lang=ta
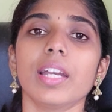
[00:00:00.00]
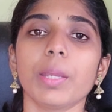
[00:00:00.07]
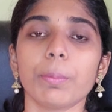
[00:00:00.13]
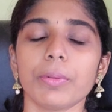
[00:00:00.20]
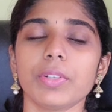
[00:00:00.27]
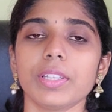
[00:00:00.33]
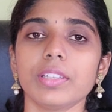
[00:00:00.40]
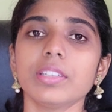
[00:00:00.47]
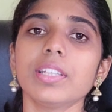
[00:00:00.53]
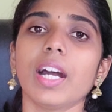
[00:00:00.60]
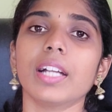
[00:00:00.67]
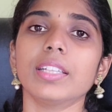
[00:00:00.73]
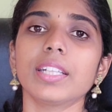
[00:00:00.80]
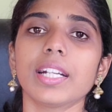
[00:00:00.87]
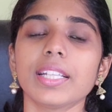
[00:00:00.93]
இப்போ வந்து
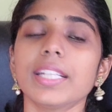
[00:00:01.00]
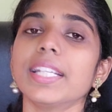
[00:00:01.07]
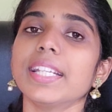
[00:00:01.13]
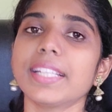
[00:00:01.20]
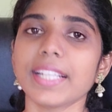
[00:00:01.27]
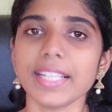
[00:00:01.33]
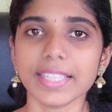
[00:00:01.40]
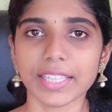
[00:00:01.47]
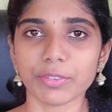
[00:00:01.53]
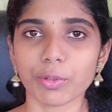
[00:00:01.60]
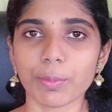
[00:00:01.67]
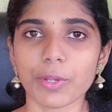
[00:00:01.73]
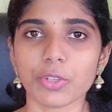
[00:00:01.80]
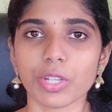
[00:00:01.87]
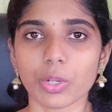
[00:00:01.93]
அதுக்கான டீட்டெயில்டு
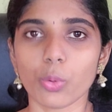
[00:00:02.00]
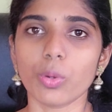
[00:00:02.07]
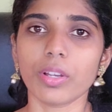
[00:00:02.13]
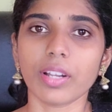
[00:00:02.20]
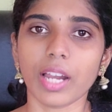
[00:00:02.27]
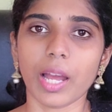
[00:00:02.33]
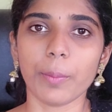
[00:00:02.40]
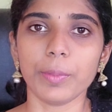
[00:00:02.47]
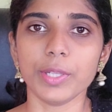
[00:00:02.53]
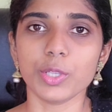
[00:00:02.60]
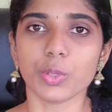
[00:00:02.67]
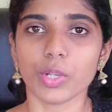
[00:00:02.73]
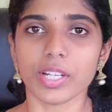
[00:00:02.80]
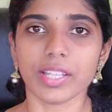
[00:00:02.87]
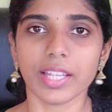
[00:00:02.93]
இன்ஃபர்மேஷன் கொடுக்கலாம்
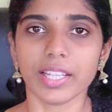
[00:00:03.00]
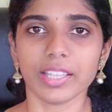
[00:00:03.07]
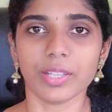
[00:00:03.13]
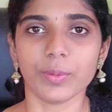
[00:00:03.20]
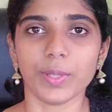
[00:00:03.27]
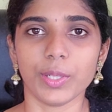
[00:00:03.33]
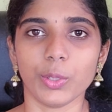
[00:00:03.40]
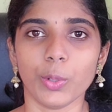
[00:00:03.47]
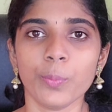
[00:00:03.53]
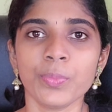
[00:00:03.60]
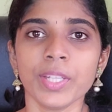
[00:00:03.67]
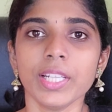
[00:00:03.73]
அப்படின்னு சொல்லிட்டு தான் இந்த வீடியோ